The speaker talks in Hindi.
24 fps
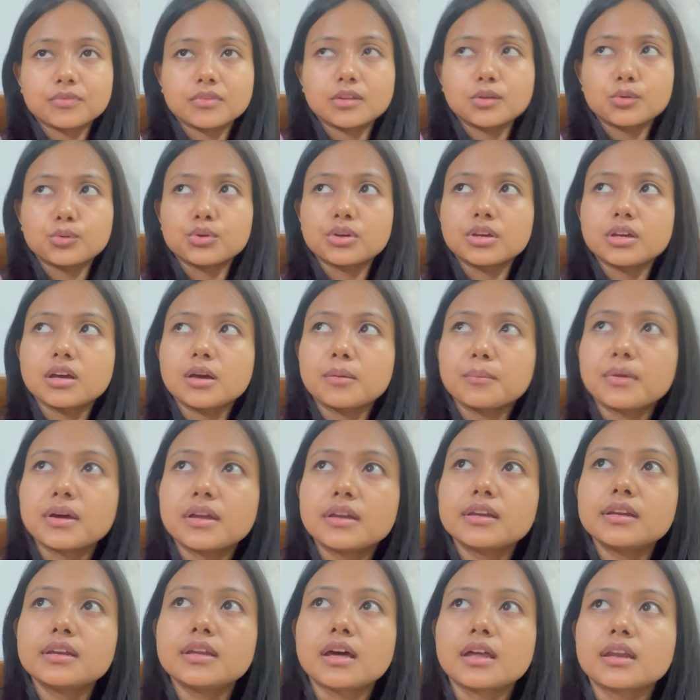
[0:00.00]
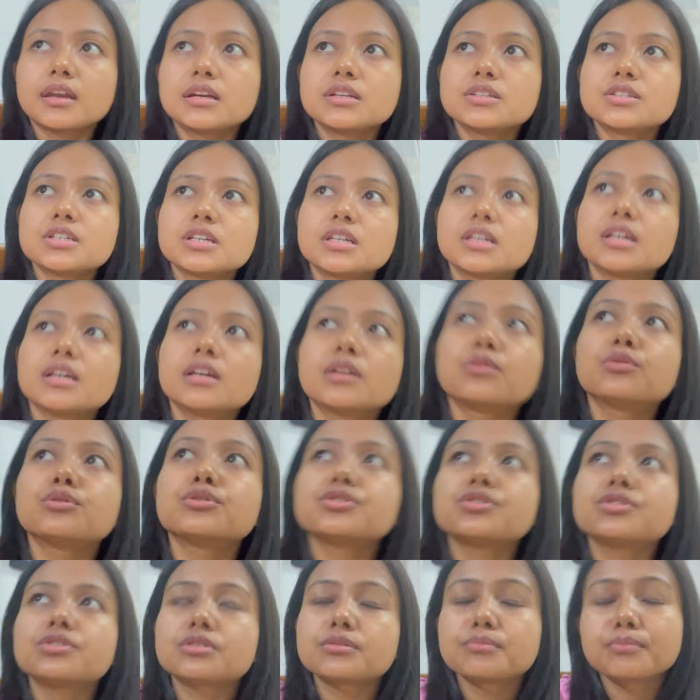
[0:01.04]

क्योंकि हमारे नाना जी की कुछ